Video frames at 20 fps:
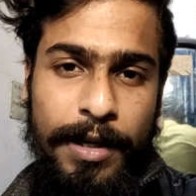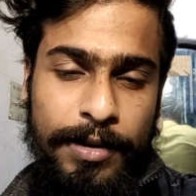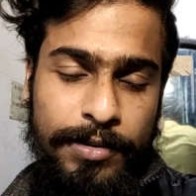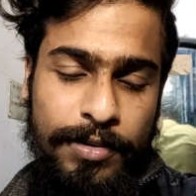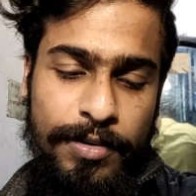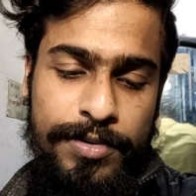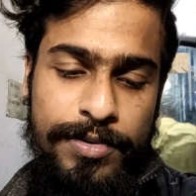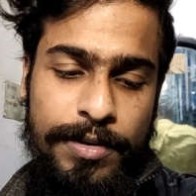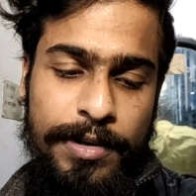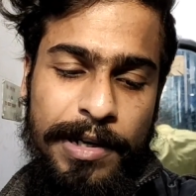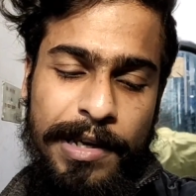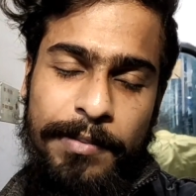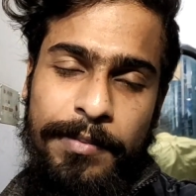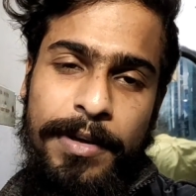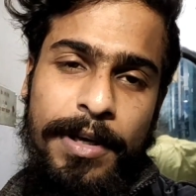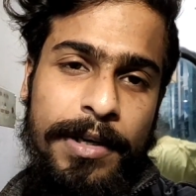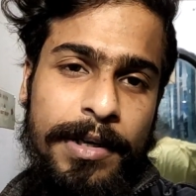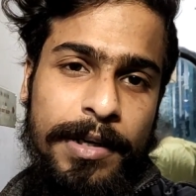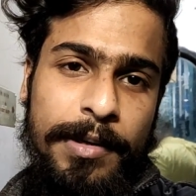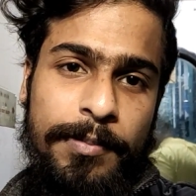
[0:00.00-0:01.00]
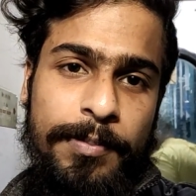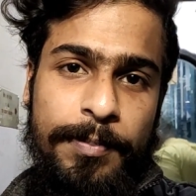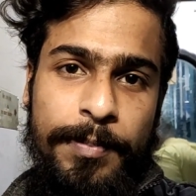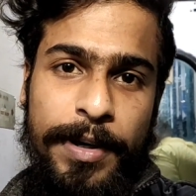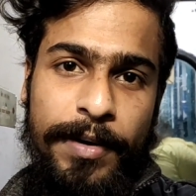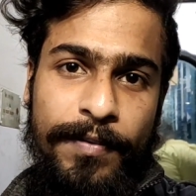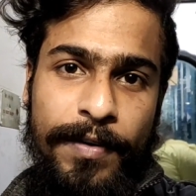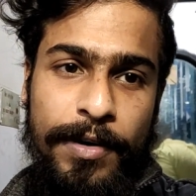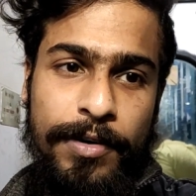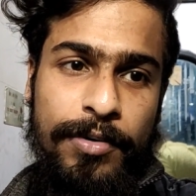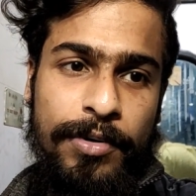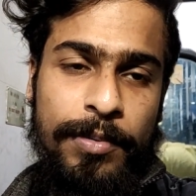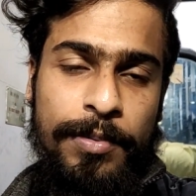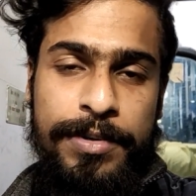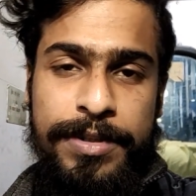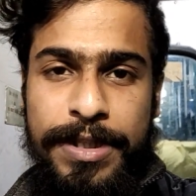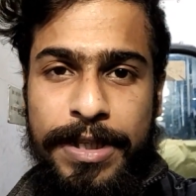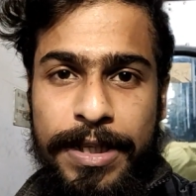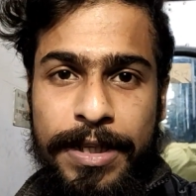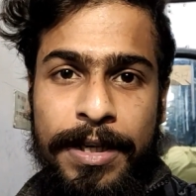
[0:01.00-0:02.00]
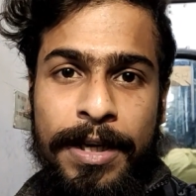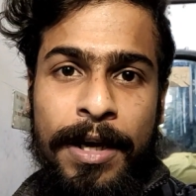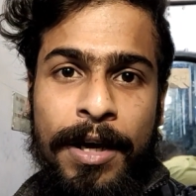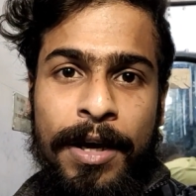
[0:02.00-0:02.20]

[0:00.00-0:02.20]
লাগে তো ওই জন্য আমি আর কি প্রেফার করবো যে